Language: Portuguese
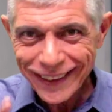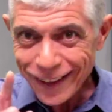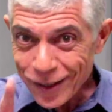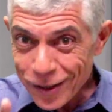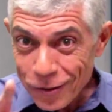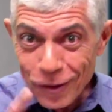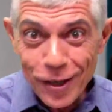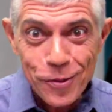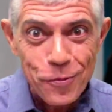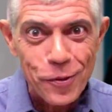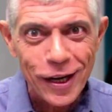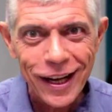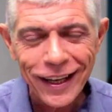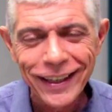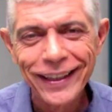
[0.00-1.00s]
Eu te vejo
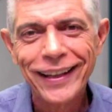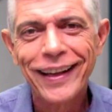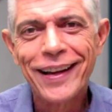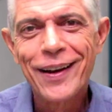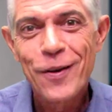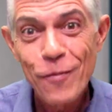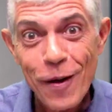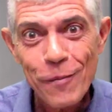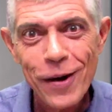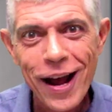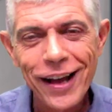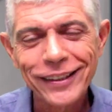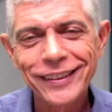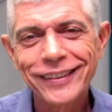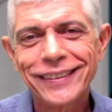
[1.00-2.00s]
por aí. Um
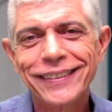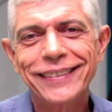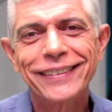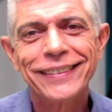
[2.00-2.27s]
abraço.